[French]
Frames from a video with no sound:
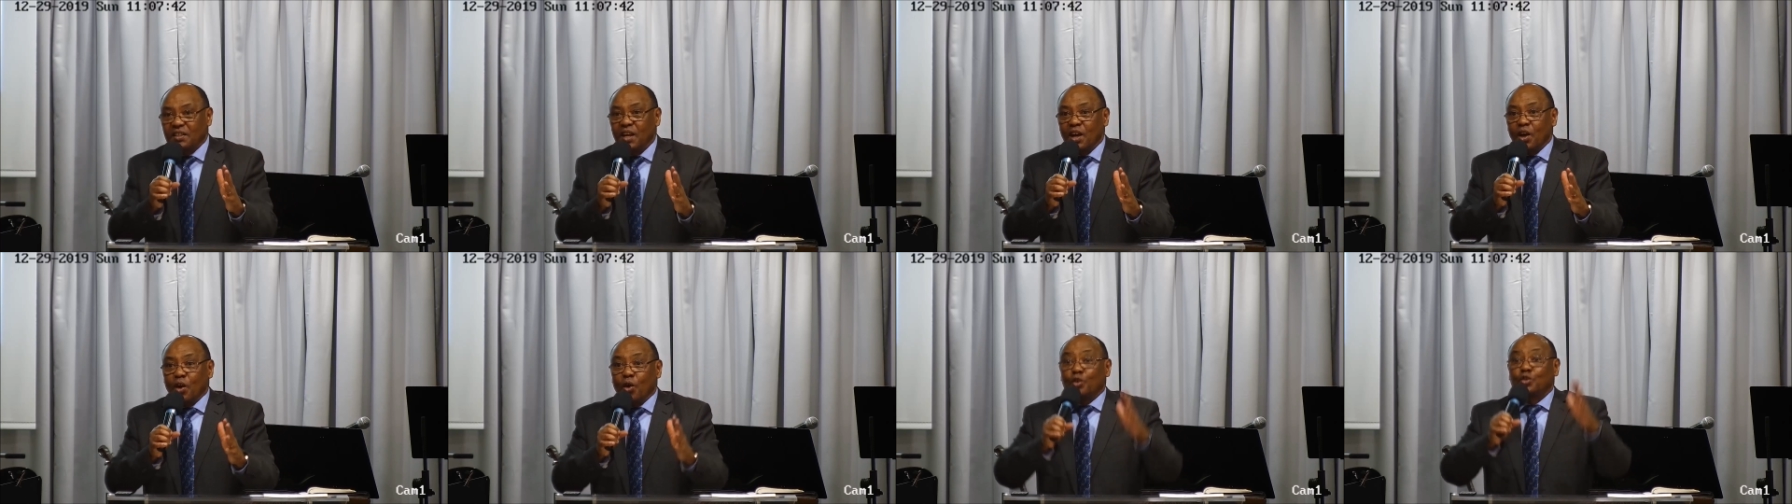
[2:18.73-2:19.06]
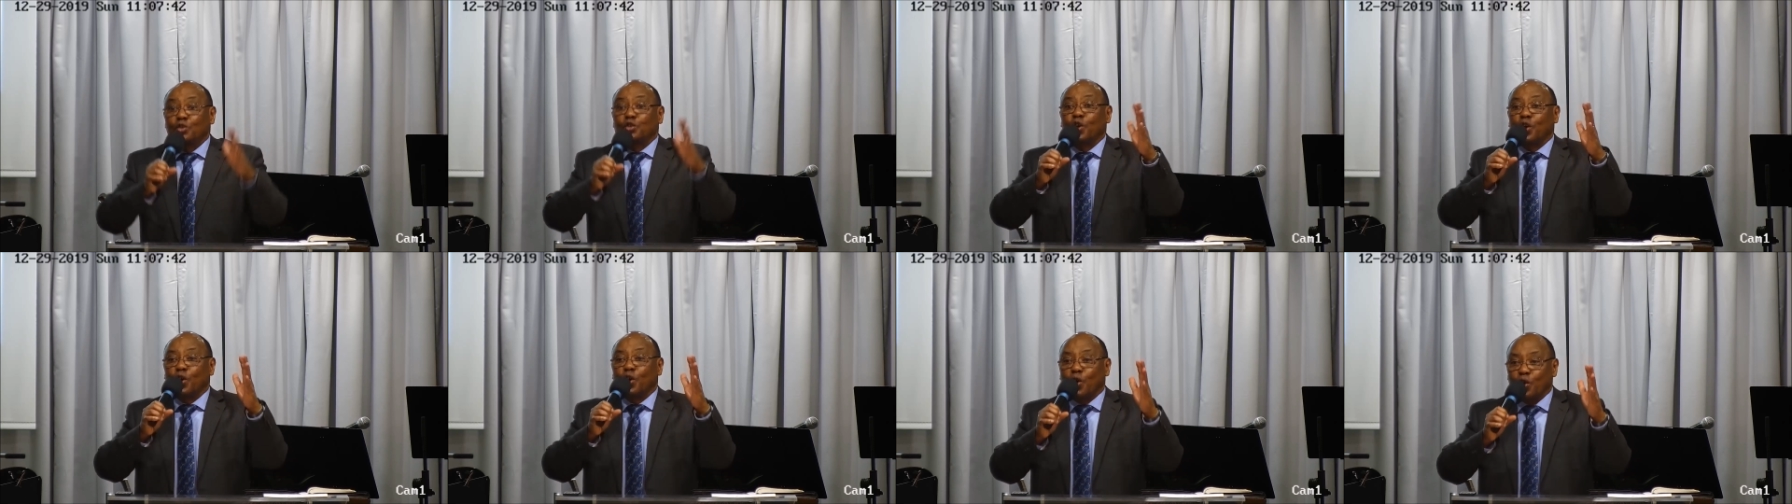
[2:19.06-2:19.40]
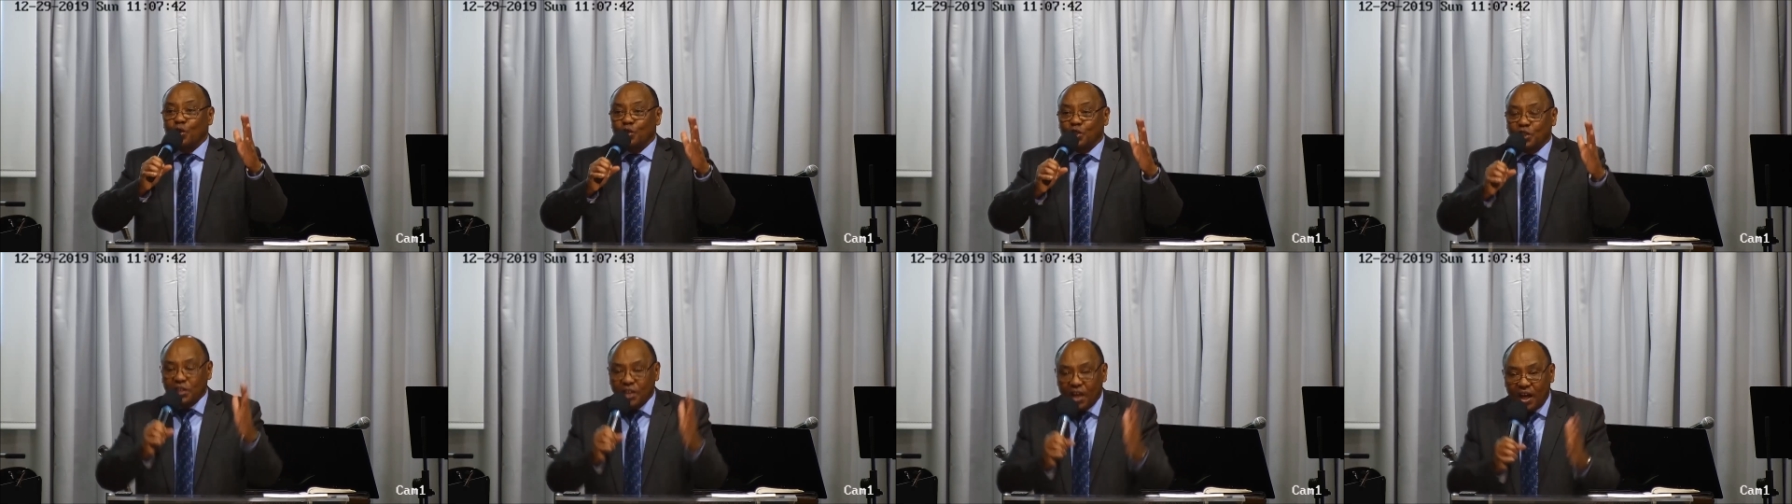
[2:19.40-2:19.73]
on se
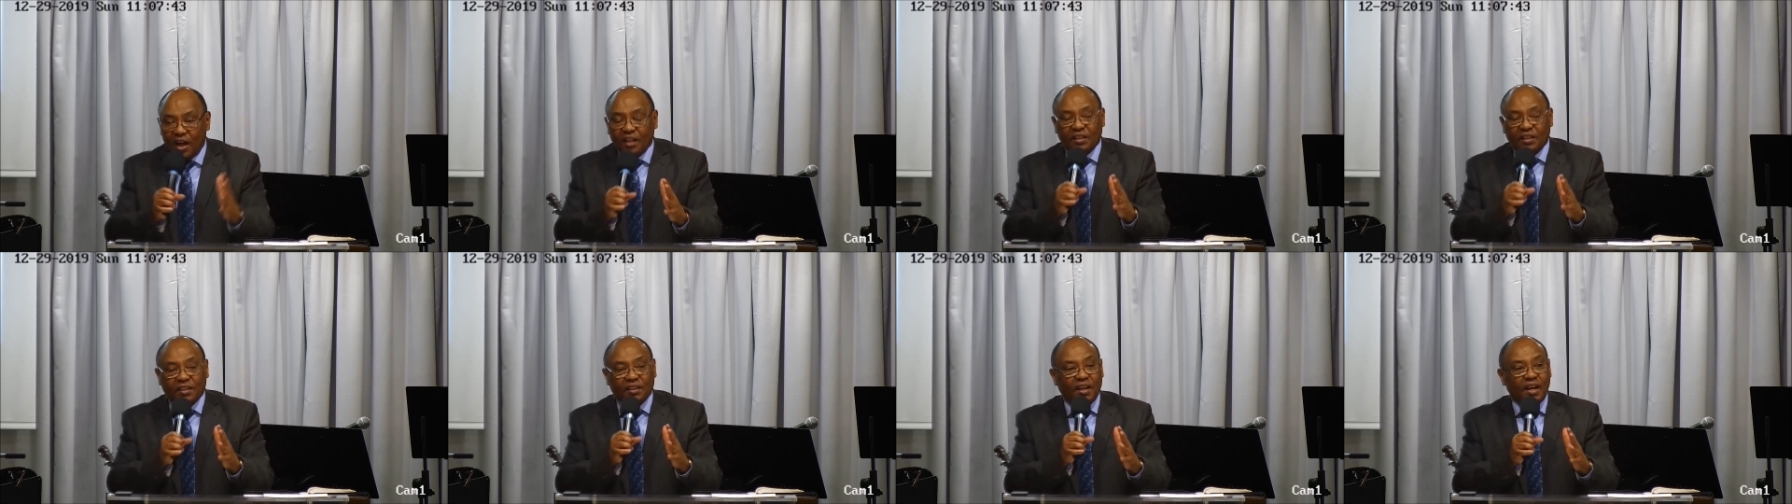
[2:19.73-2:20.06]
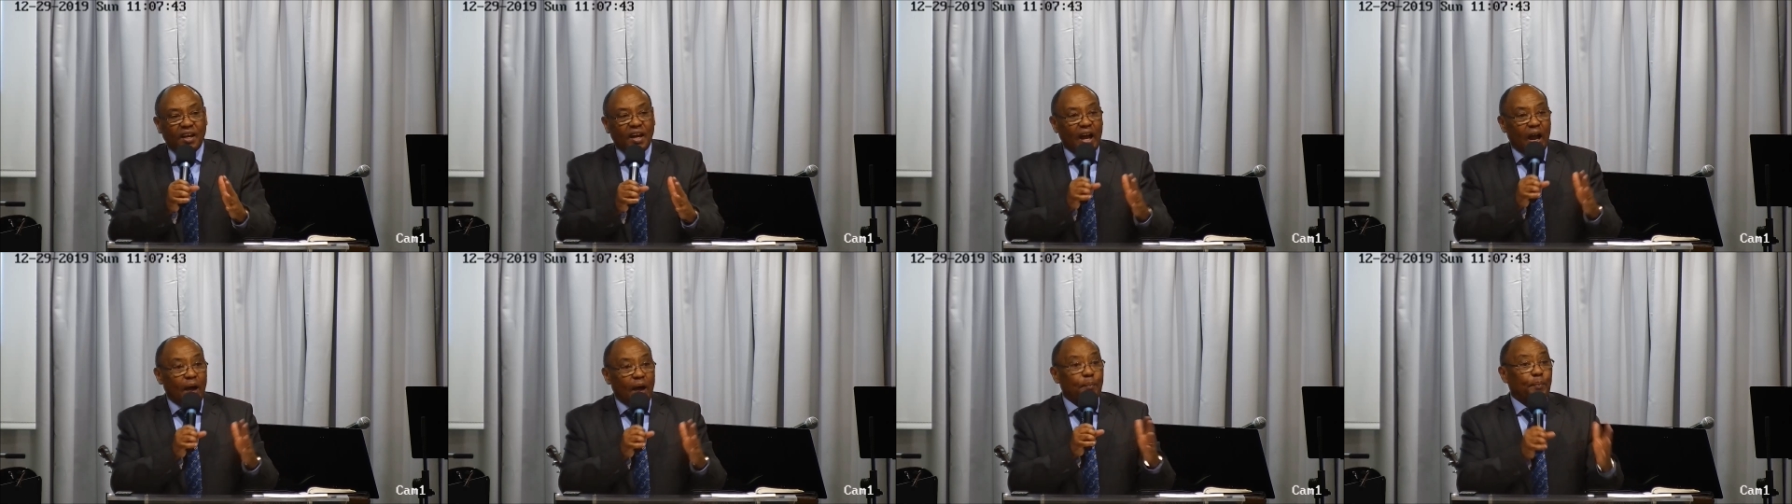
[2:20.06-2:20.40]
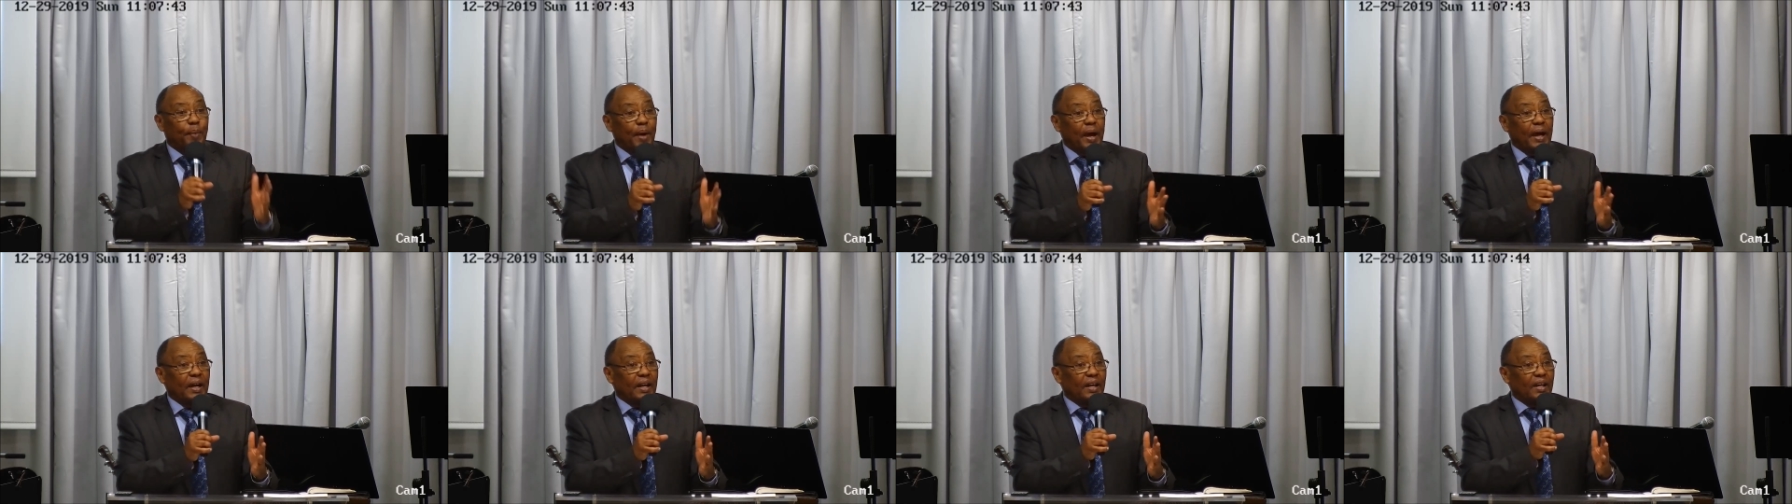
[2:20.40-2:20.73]
concentre à
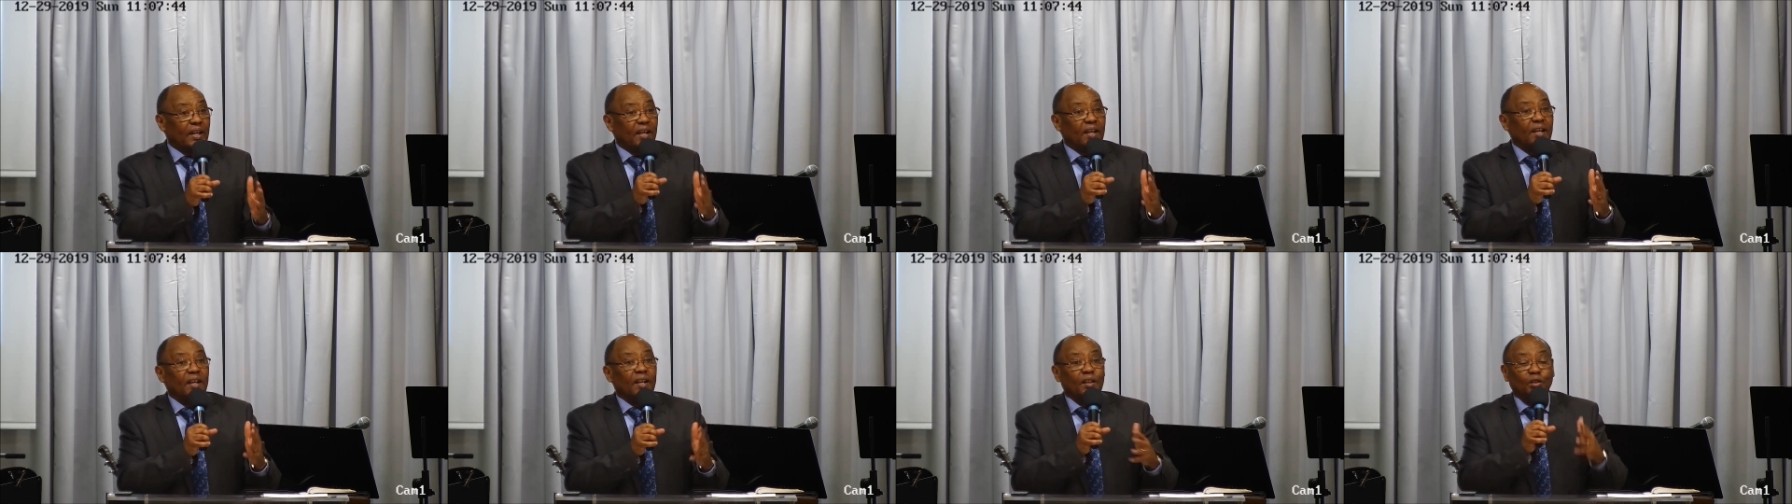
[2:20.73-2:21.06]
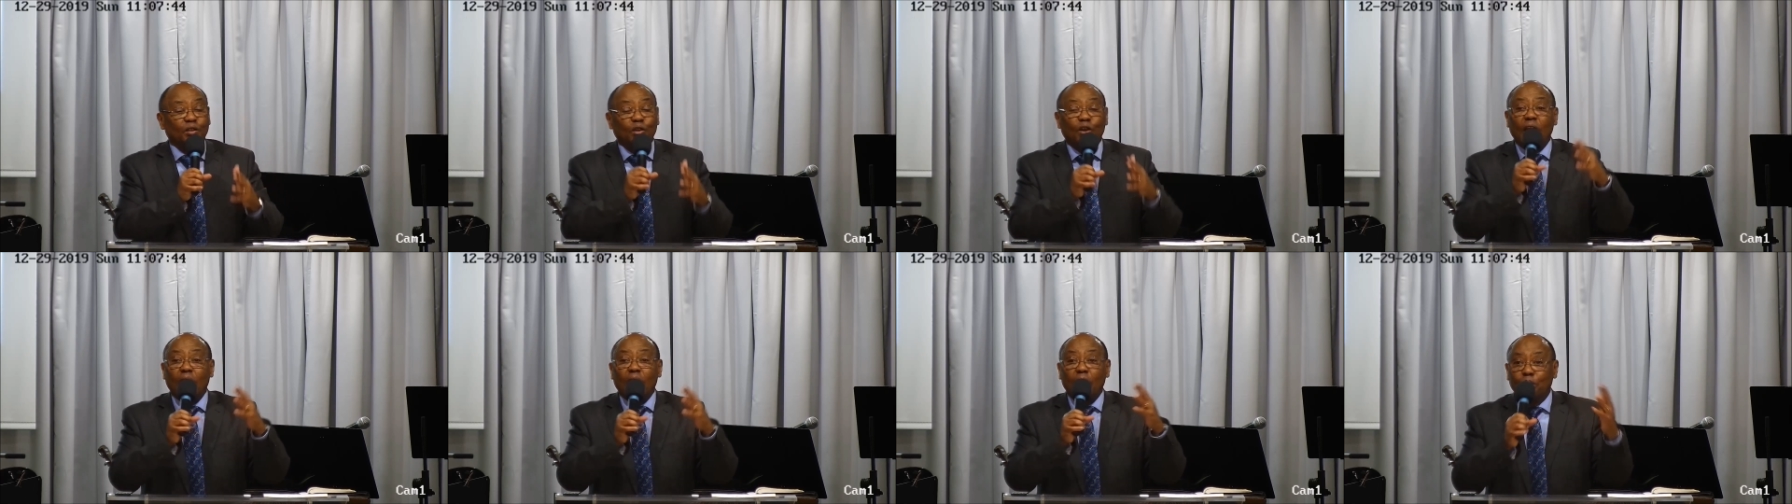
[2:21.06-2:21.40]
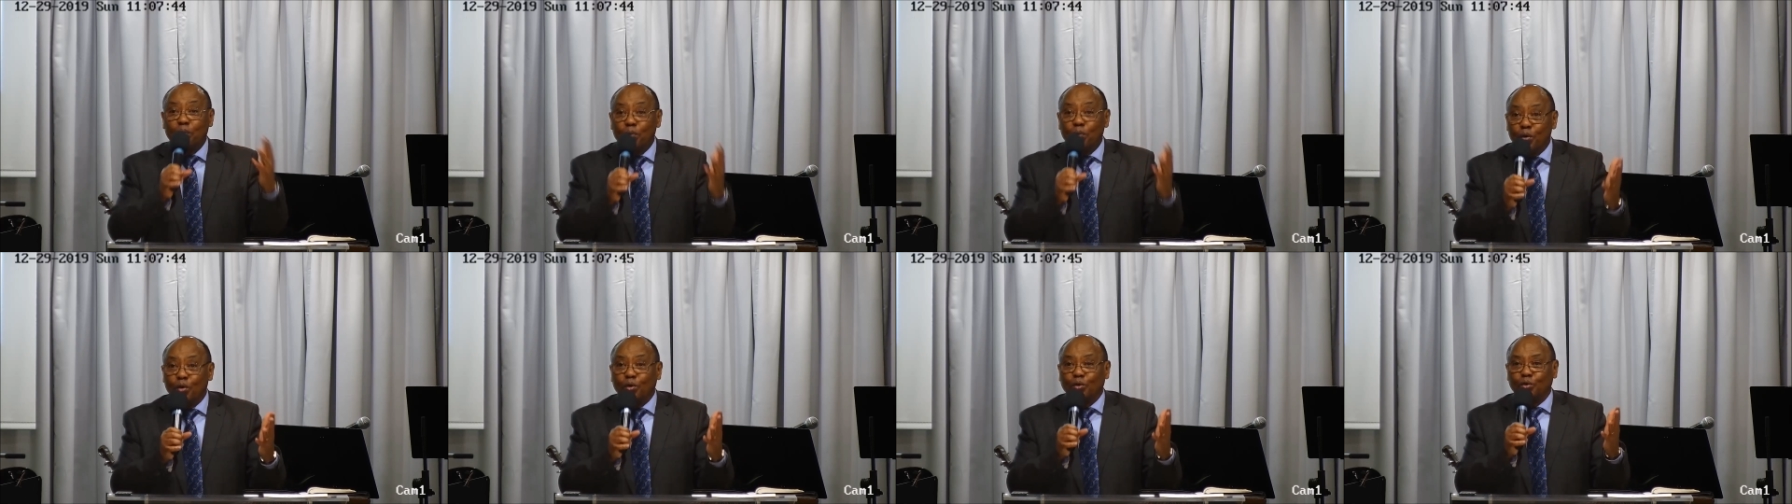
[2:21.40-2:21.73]
parler de
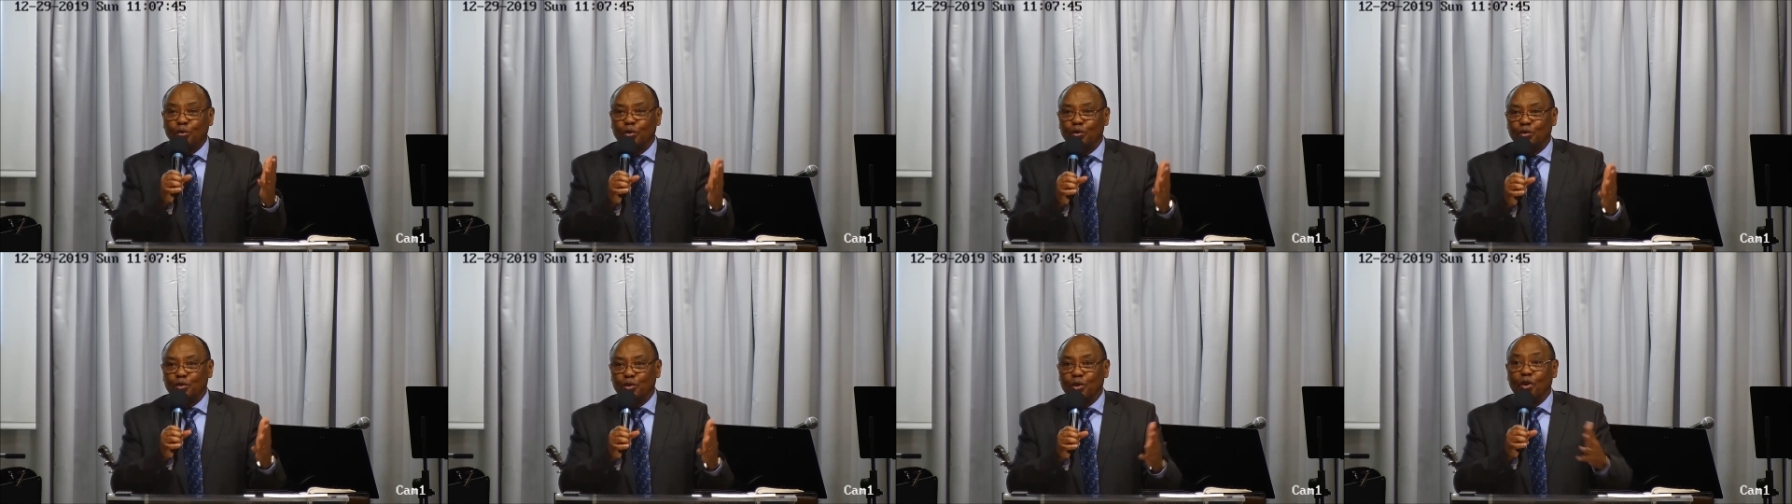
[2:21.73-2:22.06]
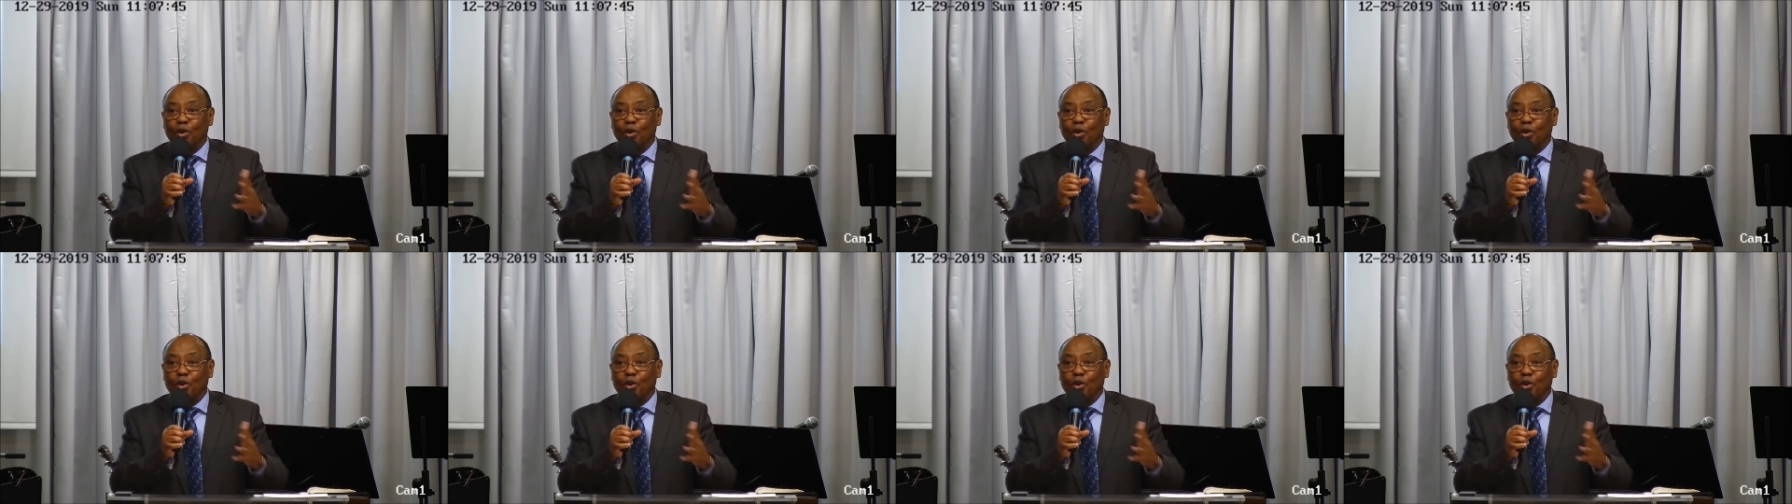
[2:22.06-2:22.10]
l'amour de Dieu,